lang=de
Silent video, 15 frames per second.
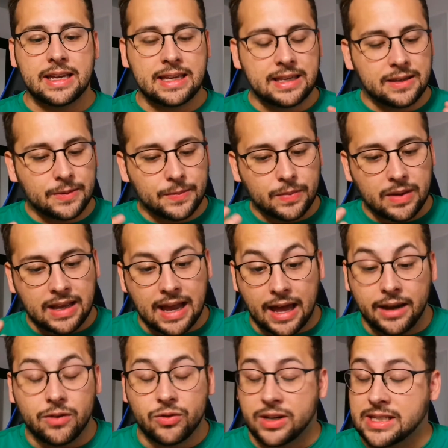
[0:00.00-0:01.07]
Ich
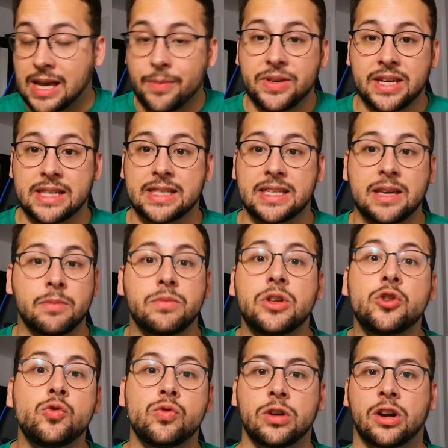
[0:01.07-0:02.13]
kann, und das habe ich jetzt hier
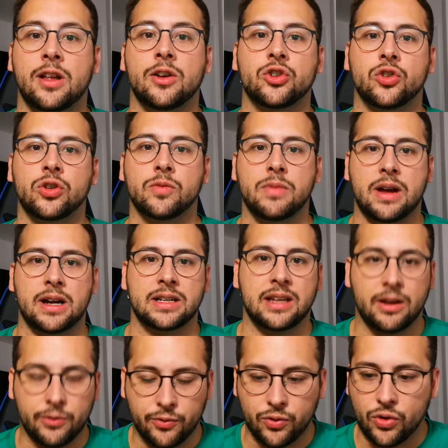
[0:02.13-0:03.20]
minutenlang schon
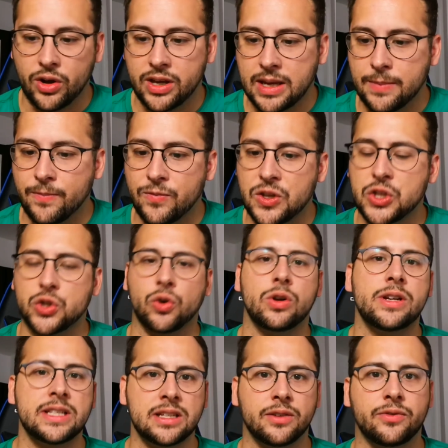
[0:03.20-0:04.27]
gemacht, hervorheben, wie
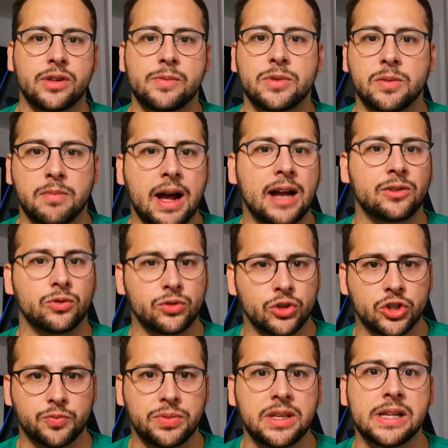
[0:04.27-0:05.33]
toll dieser Film gemacht und
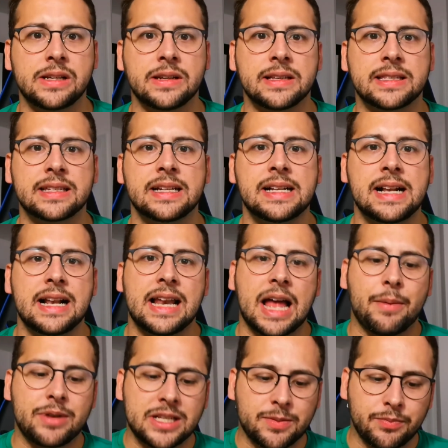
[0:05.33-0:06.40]
gespielt ist.
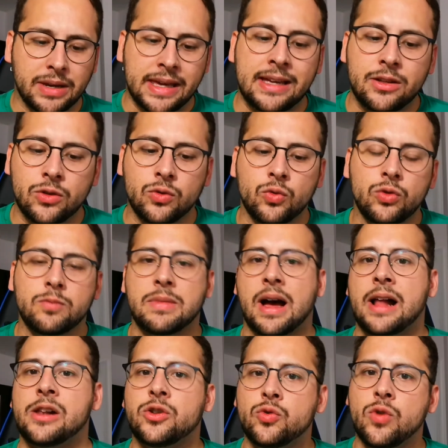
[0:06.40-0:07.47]
Aber das bringt nun
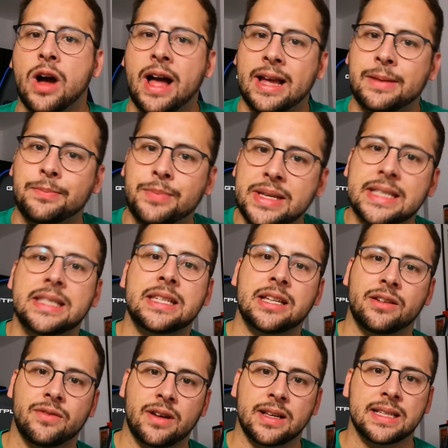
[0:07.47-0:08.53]
mal nur ein
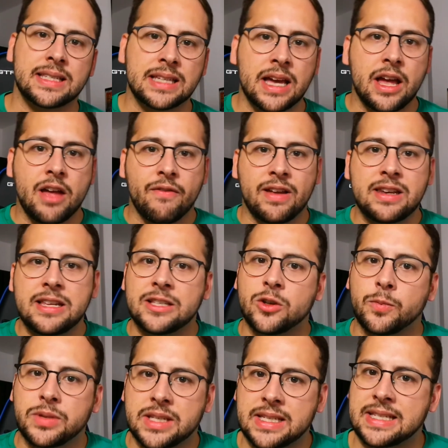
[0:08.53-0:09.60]
bisschen was, wenn die
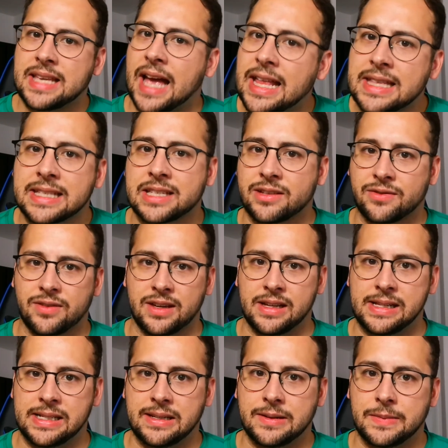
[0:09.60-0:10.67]
Substanz
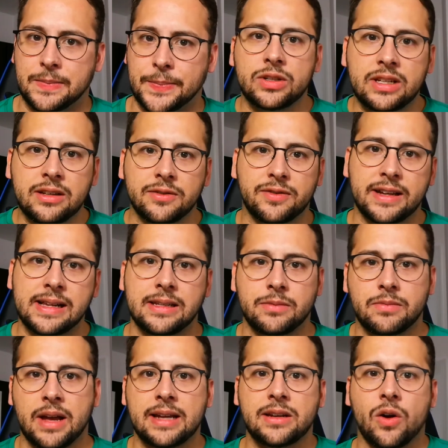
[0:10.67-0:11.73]
fehlt. Und die fehlt
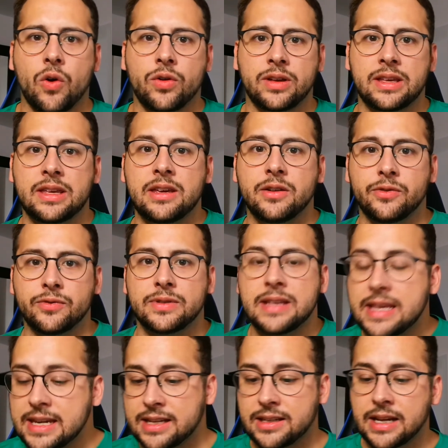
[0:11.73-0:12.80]
in meinen Augen hier
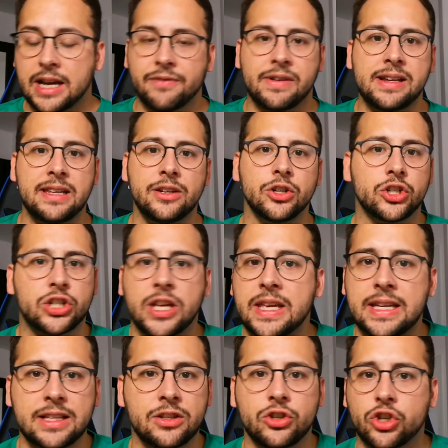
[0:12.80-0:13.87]
nicht, weil die
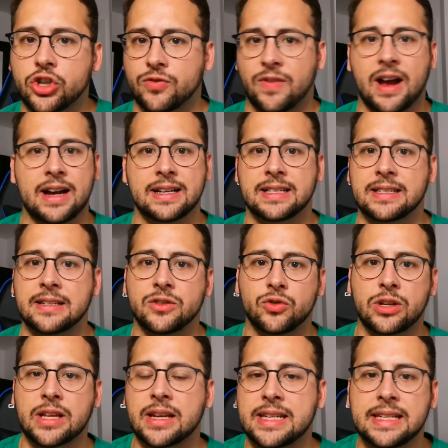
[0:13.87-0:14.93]
Geschichten schwach sind
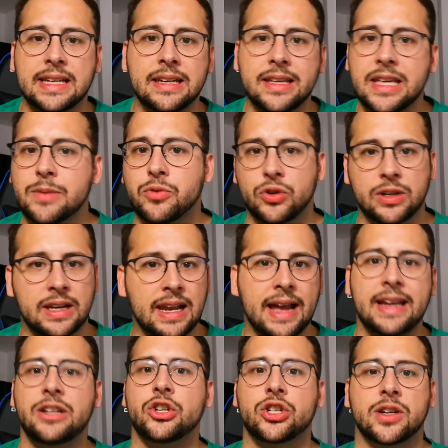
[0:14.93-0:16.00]
oder da nicht Liebe und
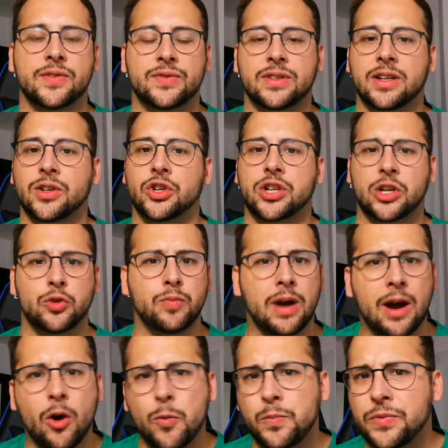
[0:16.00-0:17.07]
Leidenschaft drin steckt.
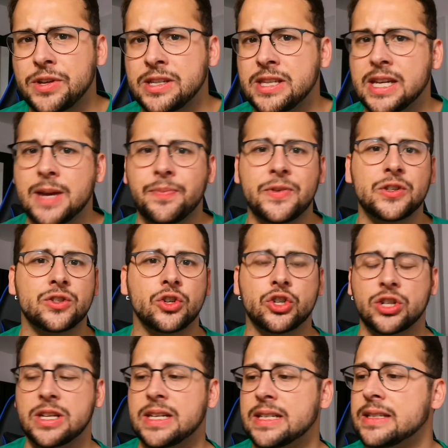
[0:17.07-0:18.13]
Überhaupt nicht. Hier gibt es
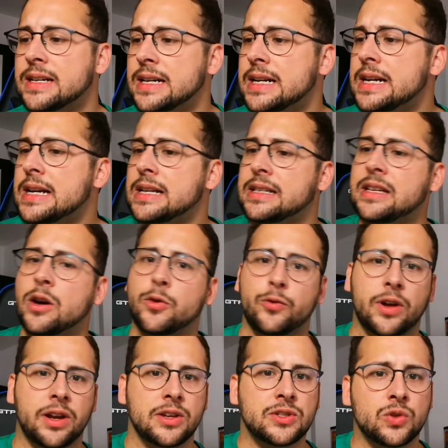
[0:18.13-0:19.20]
Geschichten, die auf
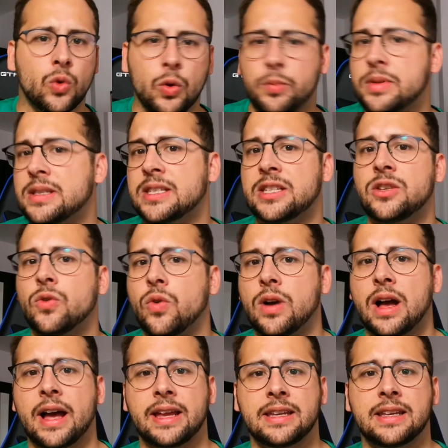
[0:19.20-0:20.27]

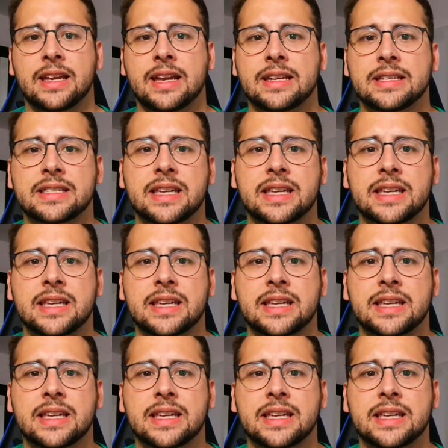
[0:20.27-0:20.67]
Vater-Sohn-Beziehungen eingehen.